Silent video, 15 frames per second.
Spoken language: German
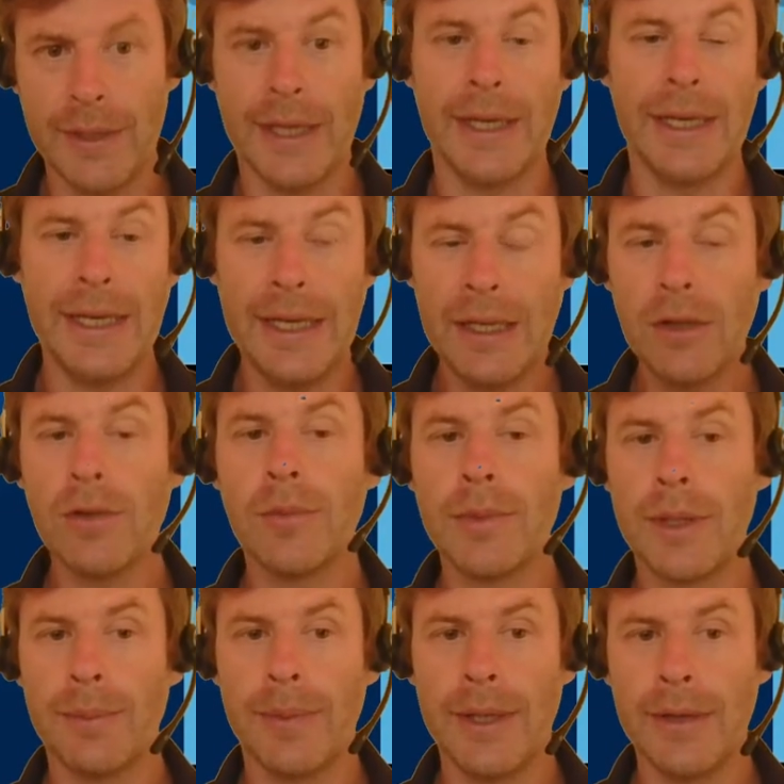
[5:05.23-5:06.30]
Der Link, um
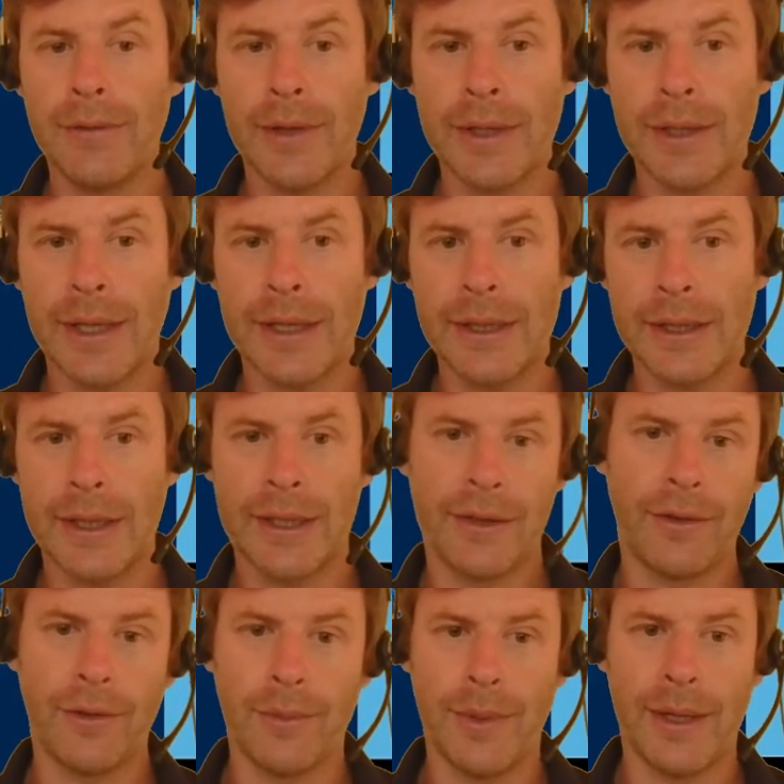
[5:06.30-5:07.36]
die pinnwand einträge
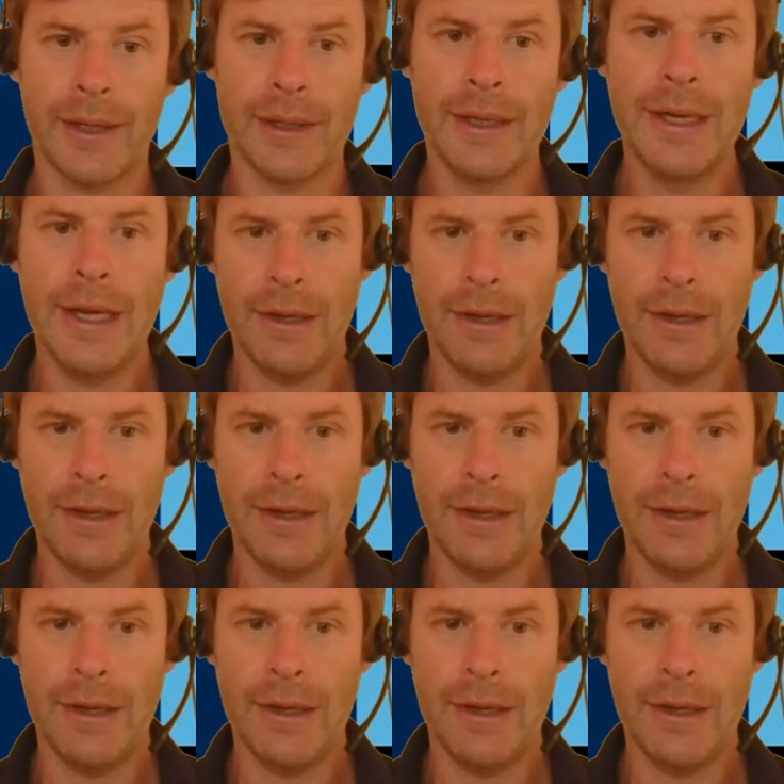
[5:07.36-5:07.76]
zu machen,